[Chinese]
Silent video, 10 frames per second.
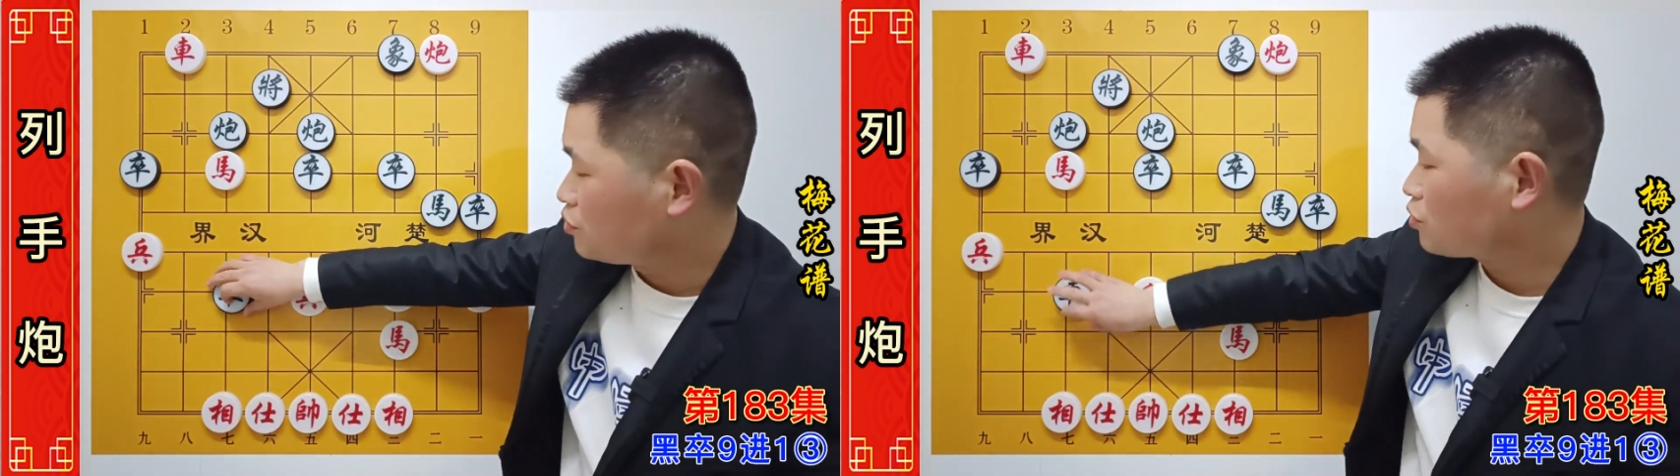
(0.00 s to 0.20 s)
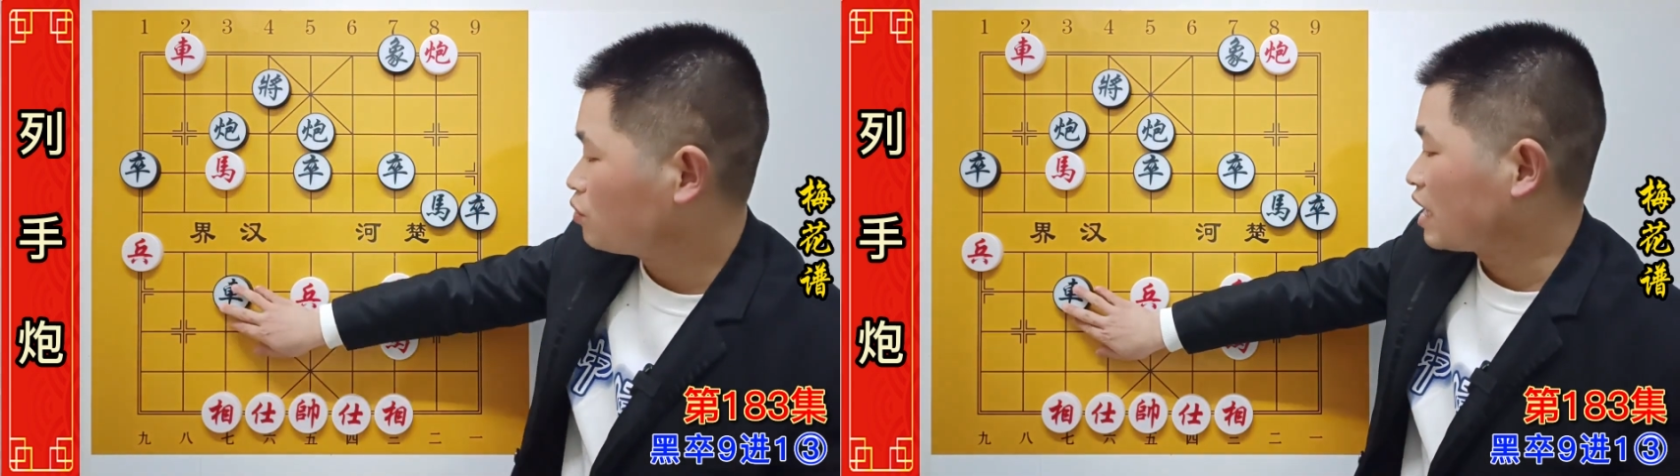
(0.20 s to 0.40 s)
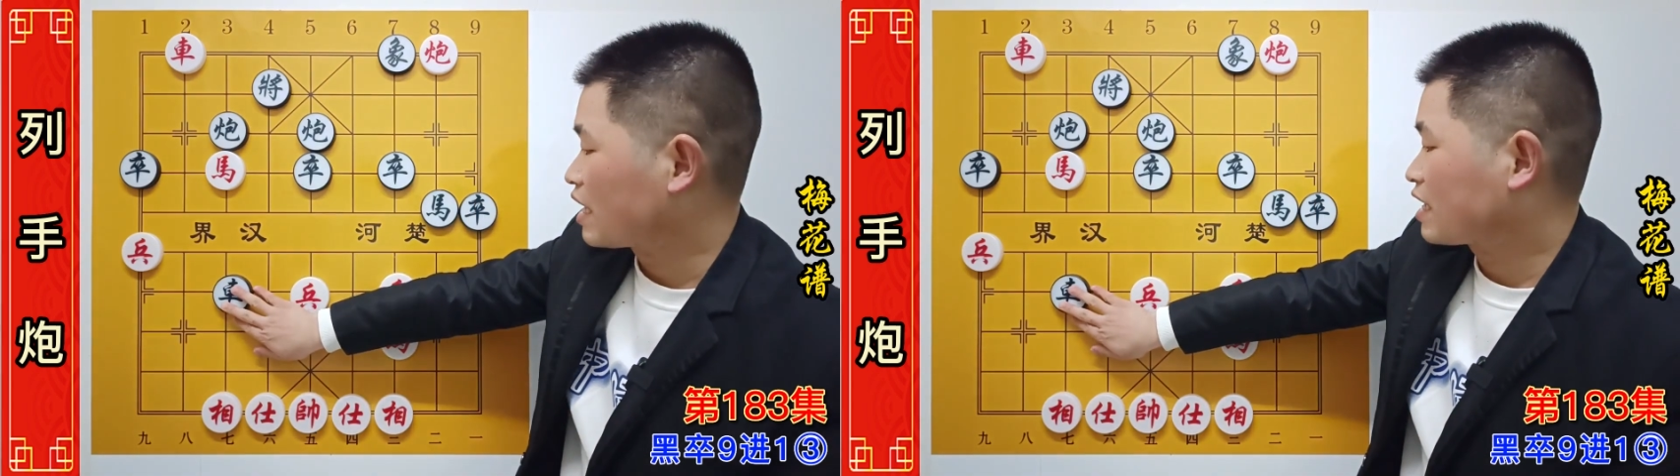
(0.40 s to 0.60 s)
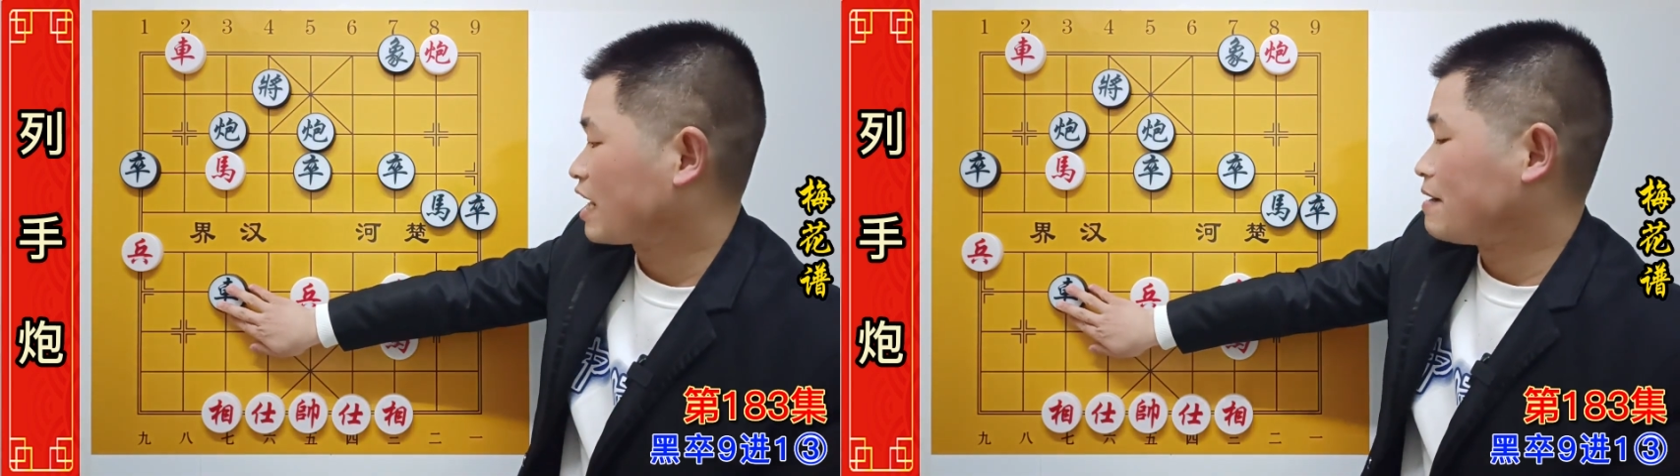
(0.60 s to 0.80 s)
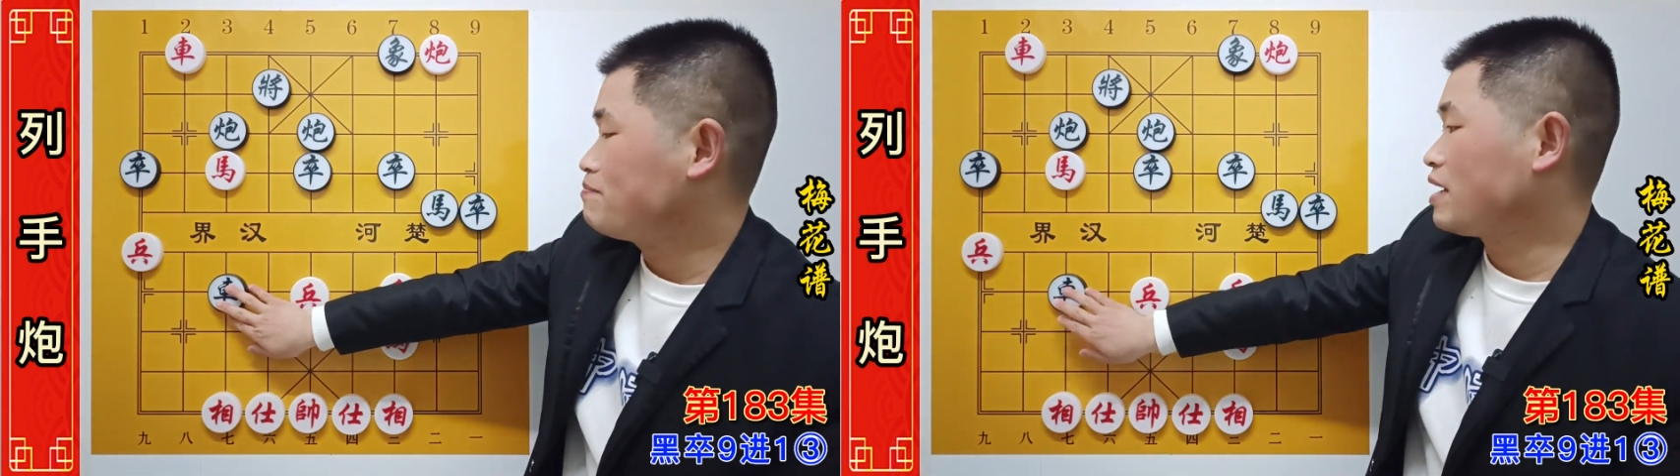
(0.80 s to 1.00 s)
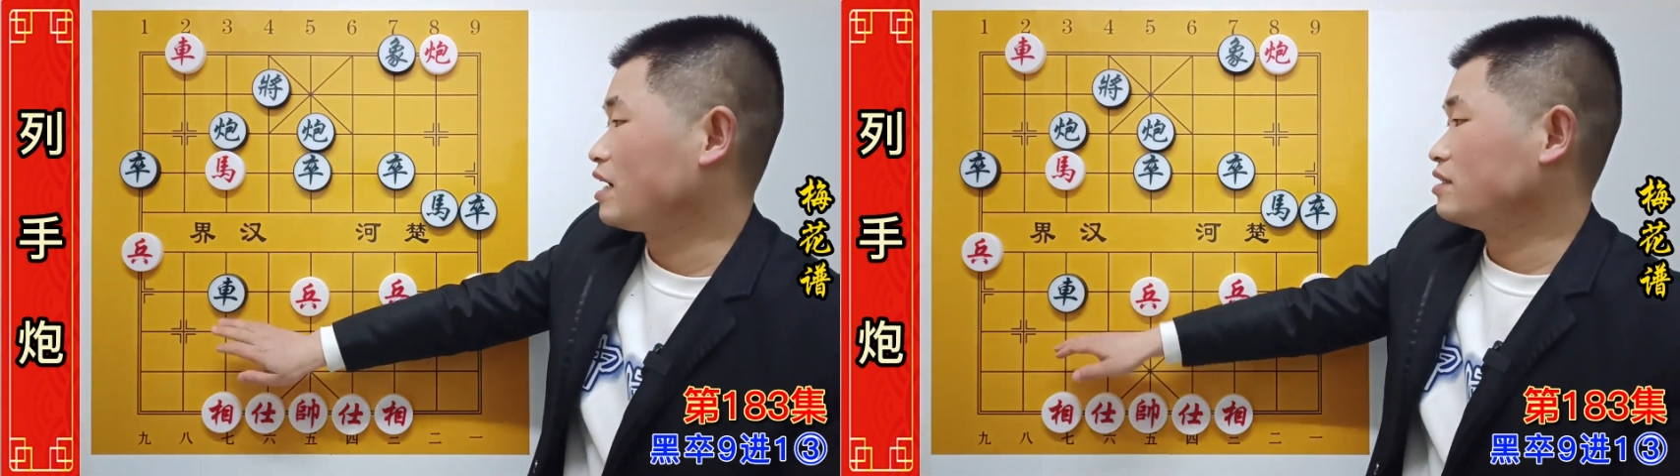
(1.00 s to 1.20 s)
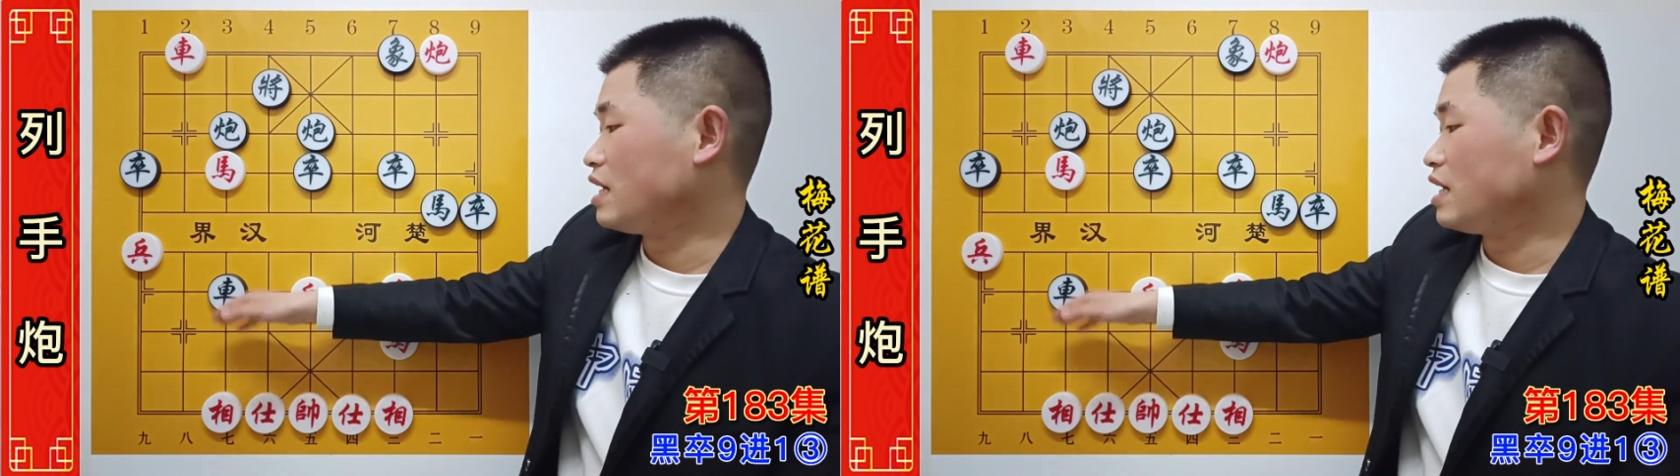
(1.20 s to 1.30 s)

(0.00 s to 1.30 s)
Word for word: 车过来赶马，